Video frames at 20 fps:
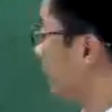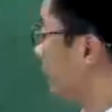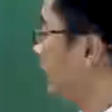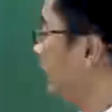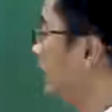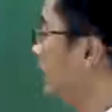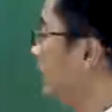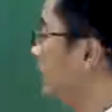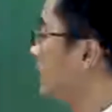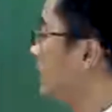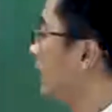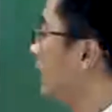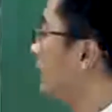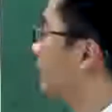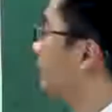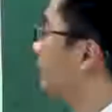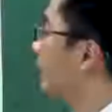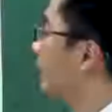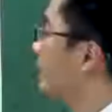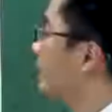Thì bây giờ
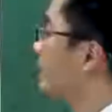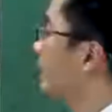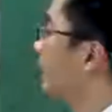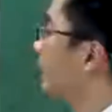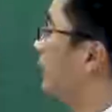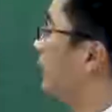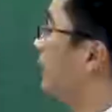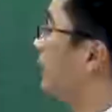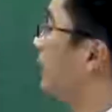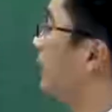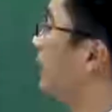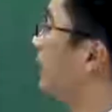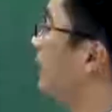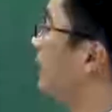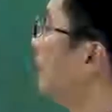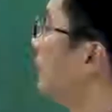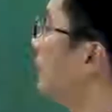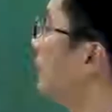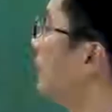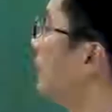chúng ta sẽ đi
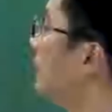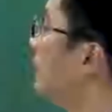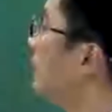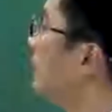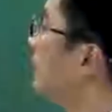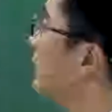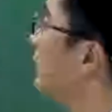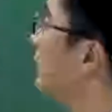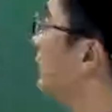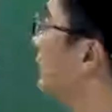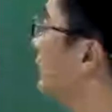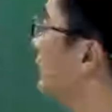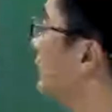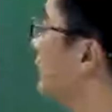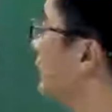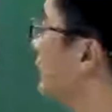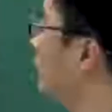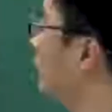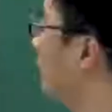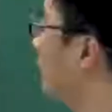
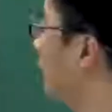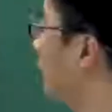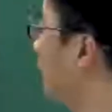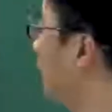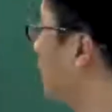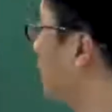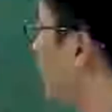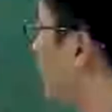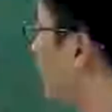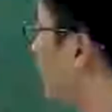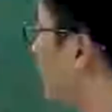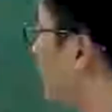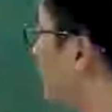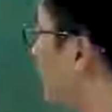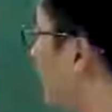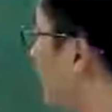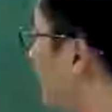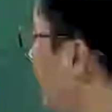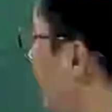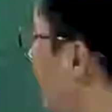sử dụng cái đường tròn lượng
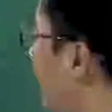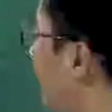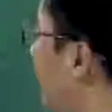giác này